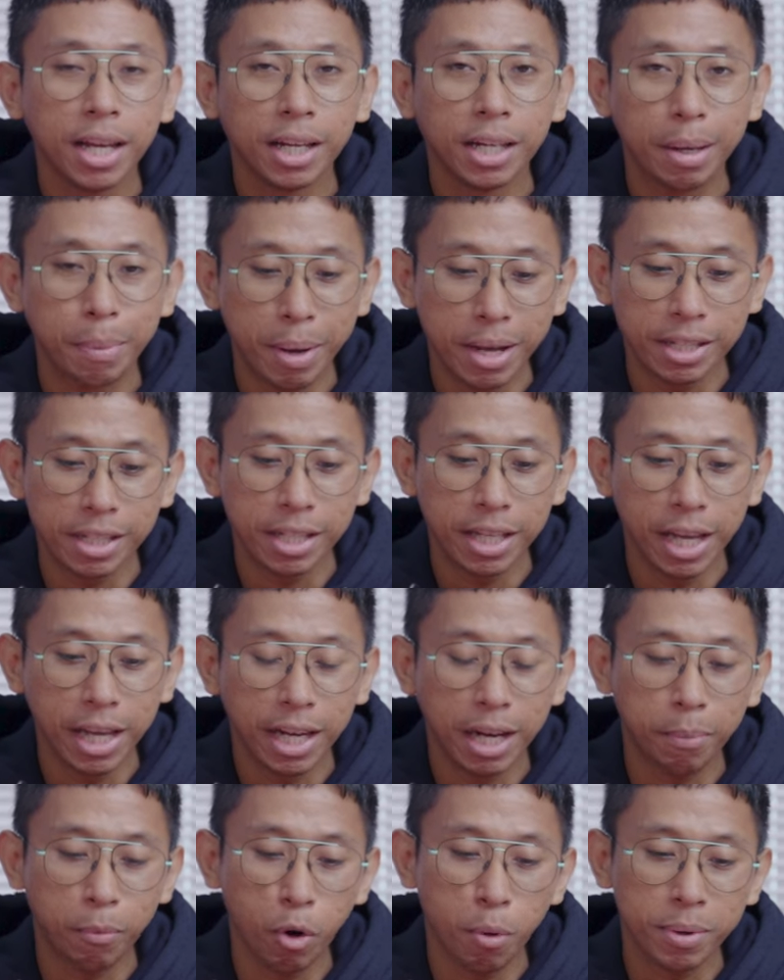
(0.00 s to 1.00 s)
dimensinya
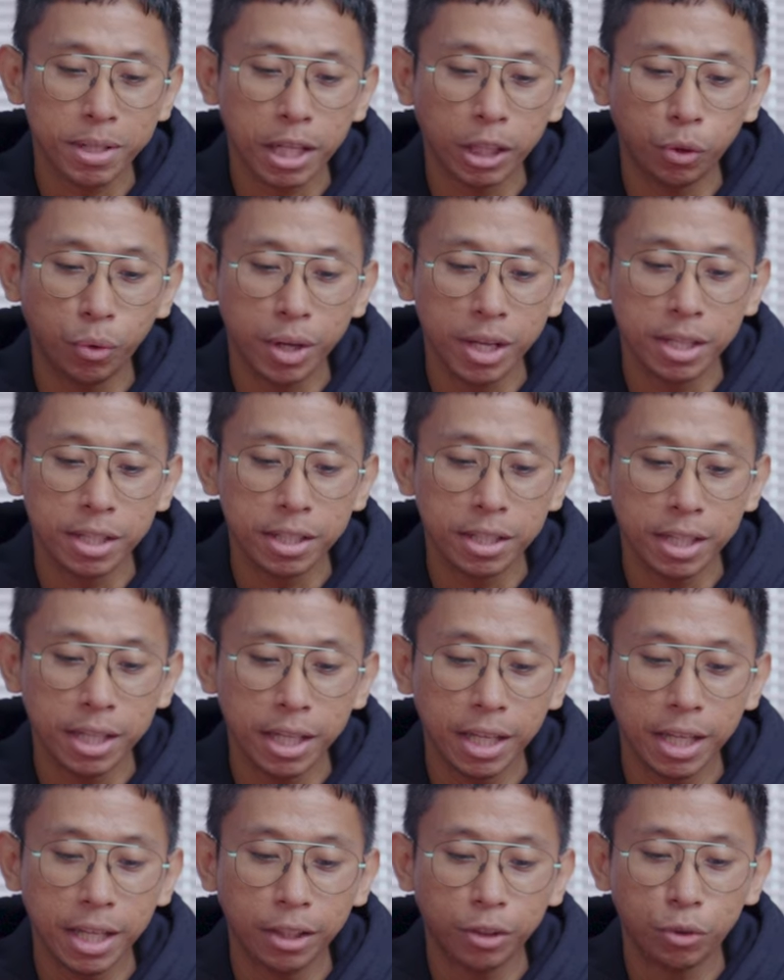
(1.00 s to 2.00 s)
6,1
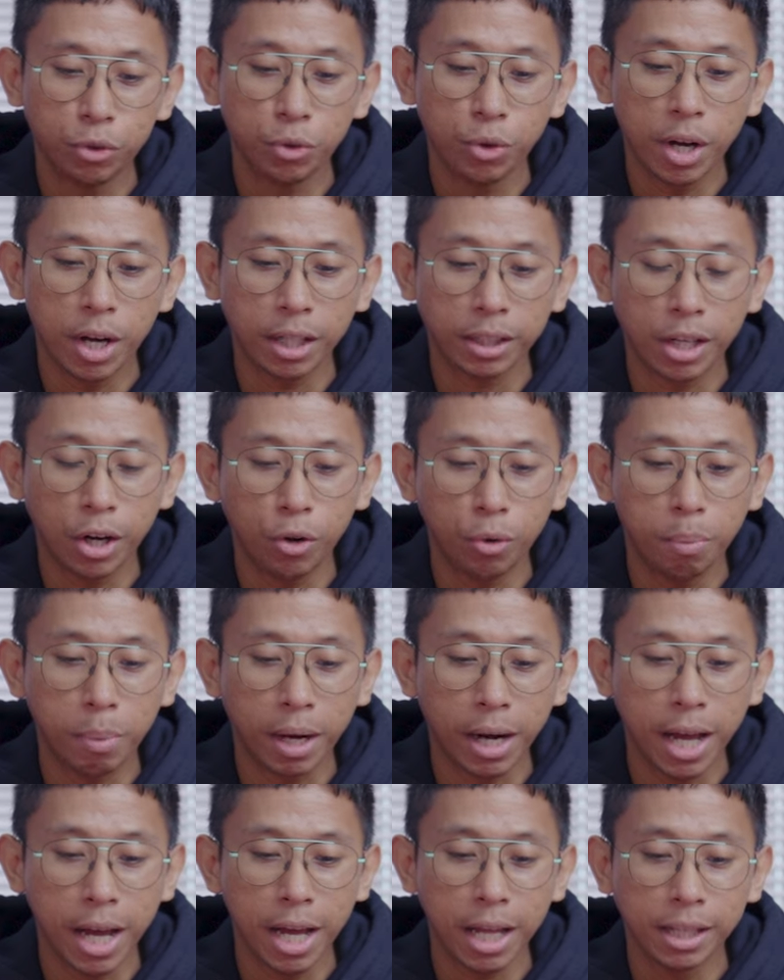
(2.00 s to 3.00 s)
inci terus juga nggak terlalu
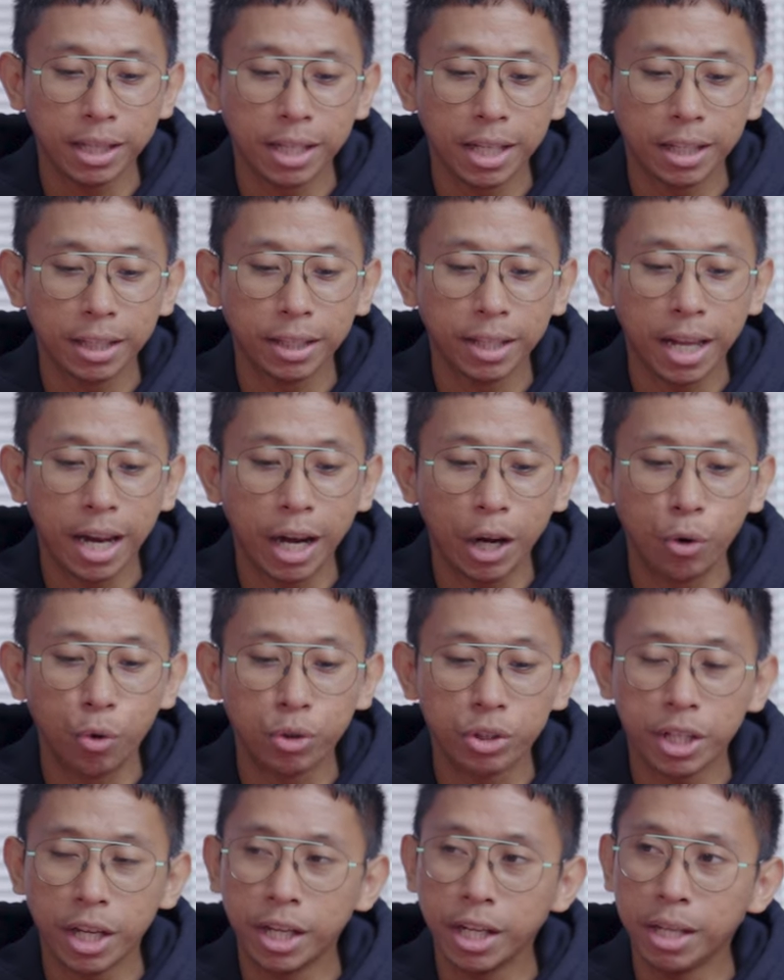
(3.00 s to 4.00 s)
berat dan
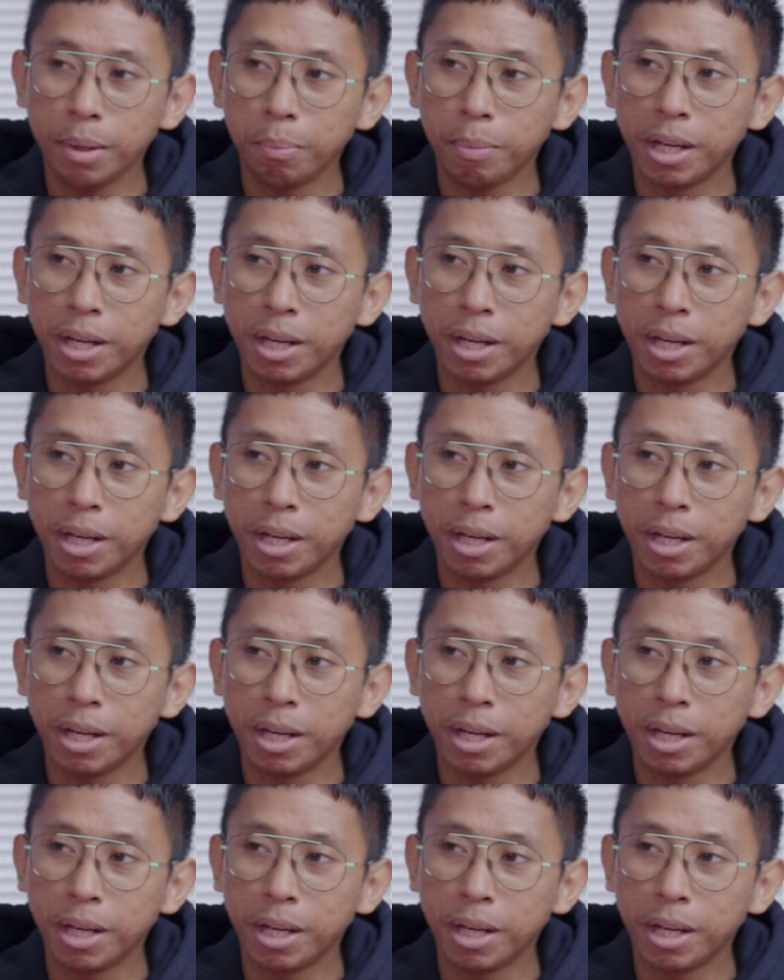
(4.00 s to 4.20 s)
looksnya ini